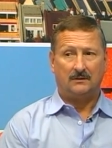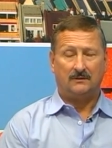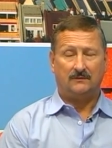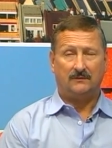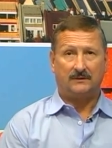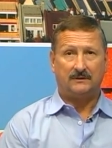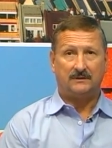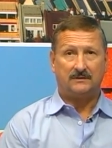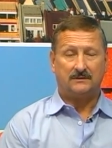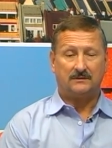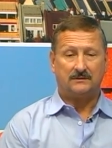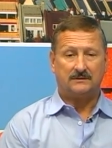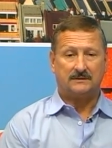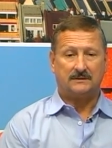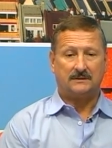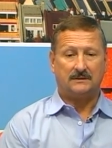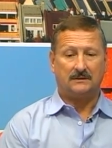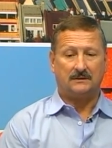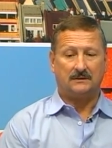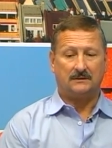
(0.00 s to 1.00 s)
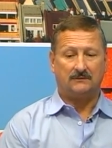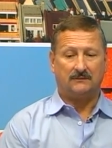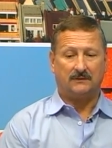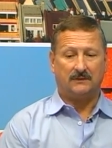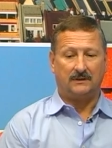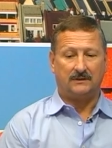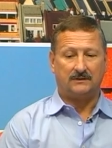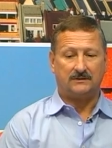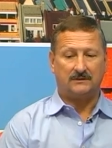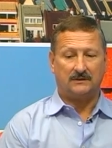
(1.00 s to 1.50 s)

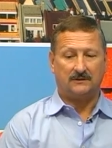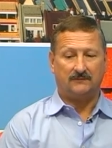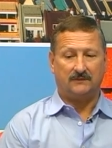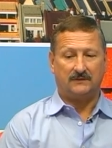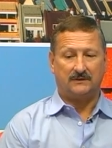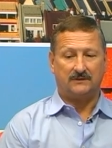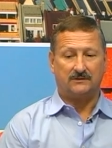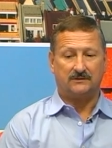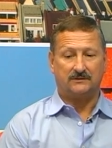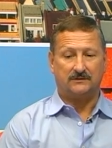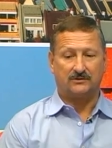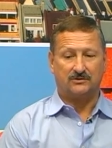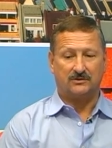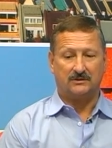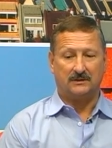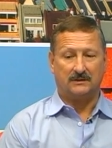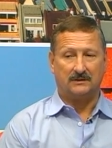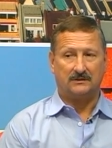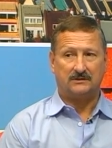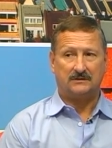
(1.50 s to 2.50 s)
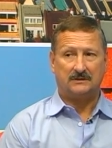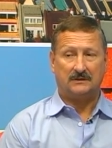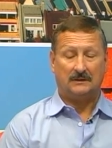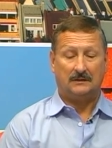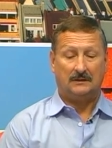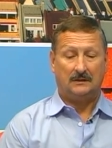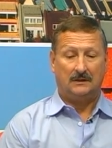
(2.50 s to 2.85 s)
2012-2013.